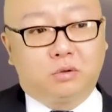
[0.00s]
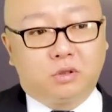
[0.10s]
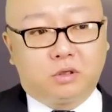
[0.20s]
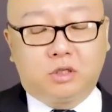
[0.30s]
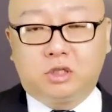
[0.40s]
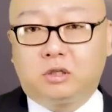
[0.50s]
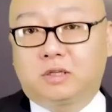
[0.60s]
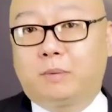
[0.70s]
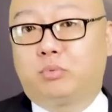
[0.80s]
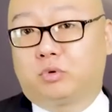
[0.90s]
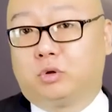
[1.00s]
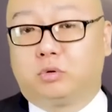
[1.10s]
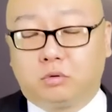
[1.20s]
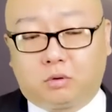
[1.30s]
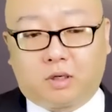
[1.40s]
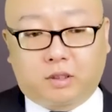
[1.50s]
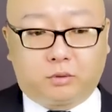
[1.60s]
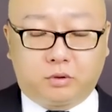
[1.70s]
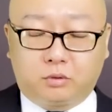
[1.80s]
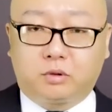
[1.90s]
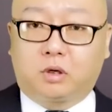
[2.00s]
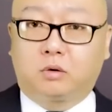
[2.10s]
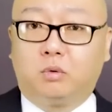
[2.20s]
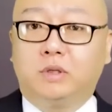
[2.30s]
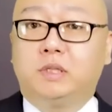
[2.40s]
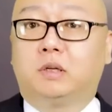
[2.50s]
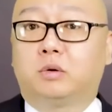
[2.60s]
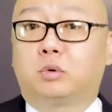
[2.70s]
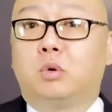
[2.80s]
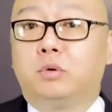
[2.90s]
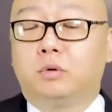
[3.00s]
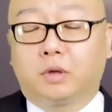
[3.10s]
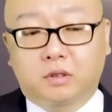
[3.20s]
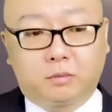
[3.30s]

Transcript: 这治沙布置是中国啊，它有那种叫国际上都是通用的，